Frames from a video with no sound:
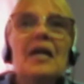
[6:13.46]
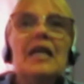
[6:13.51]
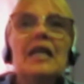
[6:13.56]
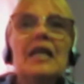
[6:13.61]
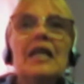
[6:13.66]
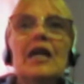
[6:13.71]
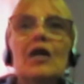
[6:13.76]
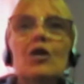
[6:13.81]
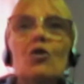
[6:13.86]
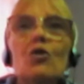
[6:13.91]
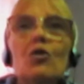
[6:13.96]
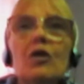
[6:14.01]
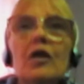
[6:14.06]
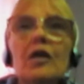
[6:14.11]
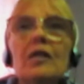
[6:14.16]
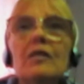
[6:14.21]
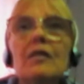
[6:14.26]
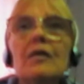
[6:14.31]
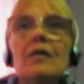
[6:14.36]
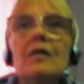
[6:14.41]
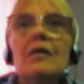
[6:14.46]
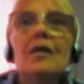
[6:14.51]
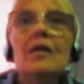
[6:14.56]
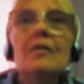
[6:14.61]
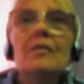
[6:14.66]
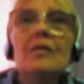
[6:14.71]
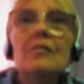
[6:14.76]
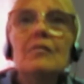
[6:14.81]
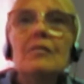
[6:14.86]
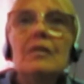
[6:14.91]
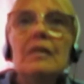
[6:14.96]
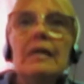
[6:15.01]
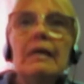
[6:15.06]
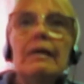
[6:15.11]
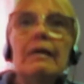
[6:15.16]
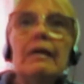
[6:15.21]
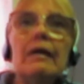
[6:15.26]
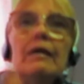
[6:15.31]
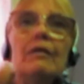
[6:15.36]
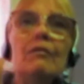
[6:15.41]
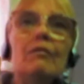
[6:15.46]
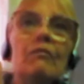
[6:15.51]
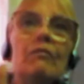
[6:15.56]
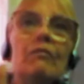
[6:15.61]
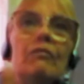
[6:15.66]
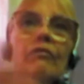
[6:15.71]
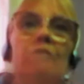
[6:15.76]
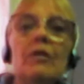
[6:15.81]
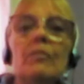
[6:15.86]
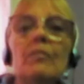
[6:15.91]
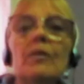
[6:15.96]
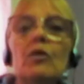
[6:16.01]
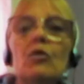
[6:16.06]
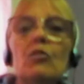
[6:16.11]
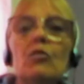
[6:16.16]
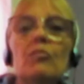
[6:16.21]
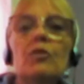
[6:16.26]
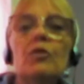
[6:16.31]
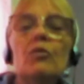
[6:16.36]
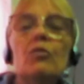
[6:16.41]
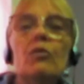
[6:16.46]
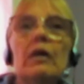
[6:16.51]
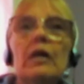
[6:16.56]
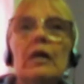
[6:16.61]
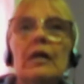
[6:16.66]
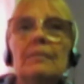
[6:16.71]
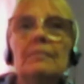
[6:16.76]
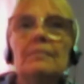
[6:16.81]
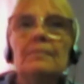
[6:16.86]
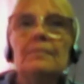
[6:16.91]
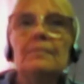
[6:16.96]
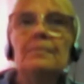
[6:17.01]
y la coqueta de la vecina cae enferma con viruela